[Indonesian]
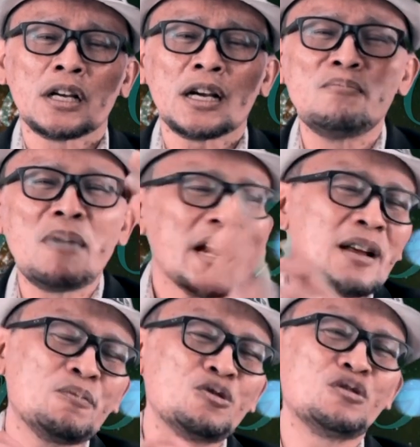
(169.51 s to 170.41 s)

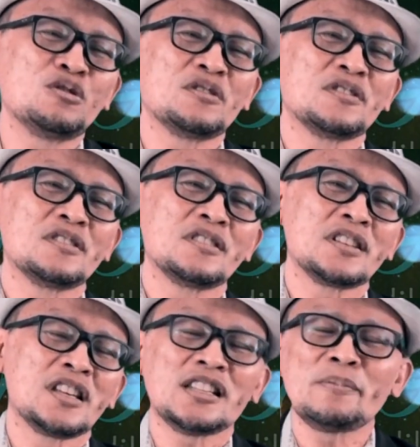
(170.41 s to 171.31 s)
kemanapun
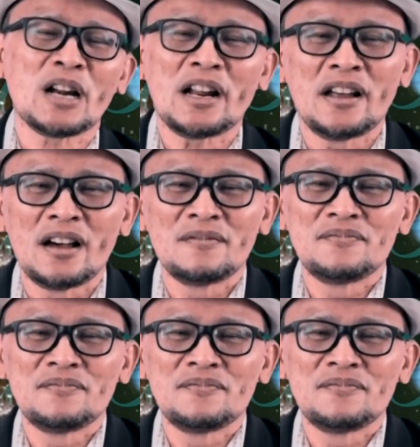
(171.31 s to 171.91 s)
kita berada.